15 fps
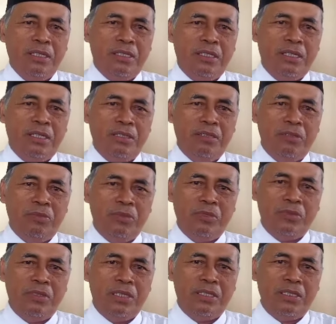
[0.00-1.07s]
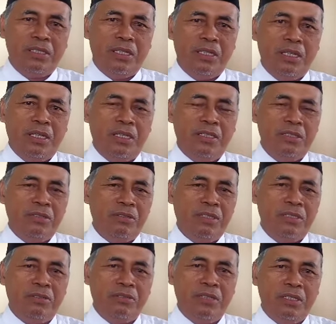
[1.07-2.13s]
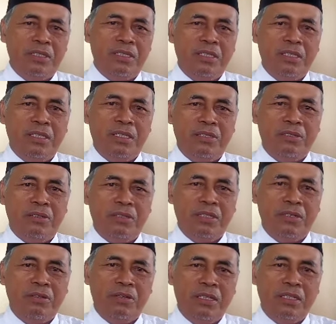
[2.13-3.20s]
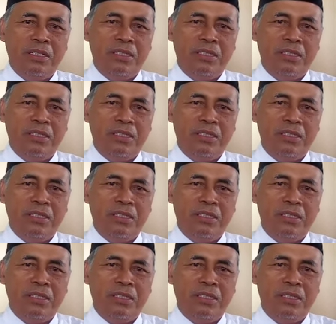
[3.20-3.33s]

dan kebetulan sehari-hari juga tugas di kantor KUA